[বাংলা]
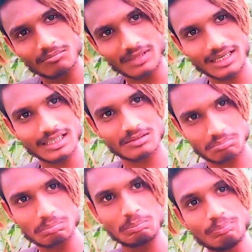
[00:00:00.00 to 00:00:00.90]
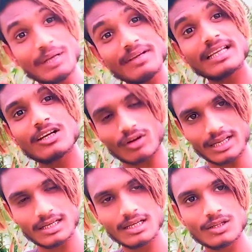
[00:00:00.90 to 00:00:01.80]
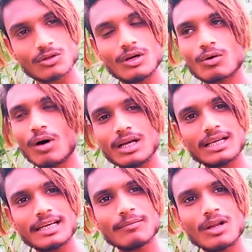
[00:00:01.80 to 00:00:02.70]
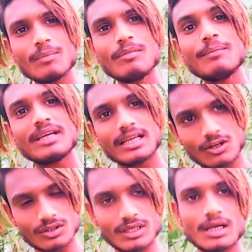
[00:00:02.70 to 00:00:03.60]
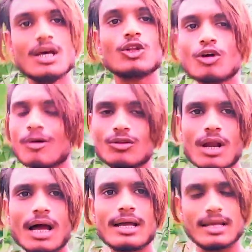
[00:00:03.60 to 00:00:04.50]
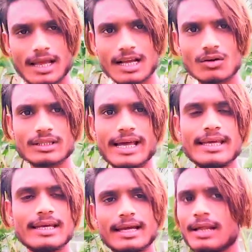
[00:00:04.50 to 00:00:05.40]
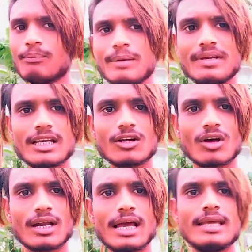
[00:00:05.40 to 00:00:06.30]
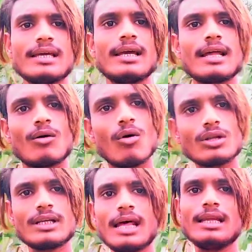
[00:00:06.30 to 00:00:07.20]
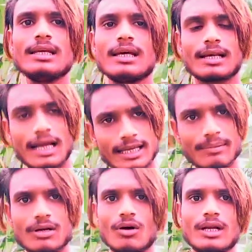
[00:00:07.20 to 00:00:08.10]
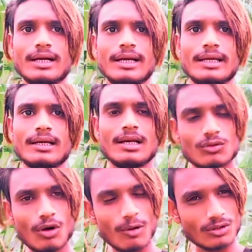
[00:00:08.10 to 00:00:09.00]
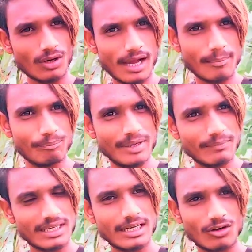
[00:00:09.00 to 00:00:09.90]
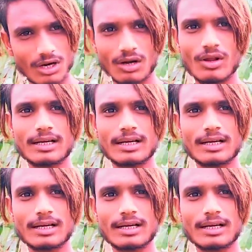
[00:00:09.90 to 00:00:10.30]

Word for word: মিমিকি করেন তো কোয়ালিগিং বলে মিমিক্রি করছে তো বন্ধুরা এক কথায় এটা মিমিক্রি করা নাই এটা অরিজিনালি রাকিবের কোয়ালিগিরিং তো বন্ধুরা মিমিক্রি করারও একটা বাঘ আছে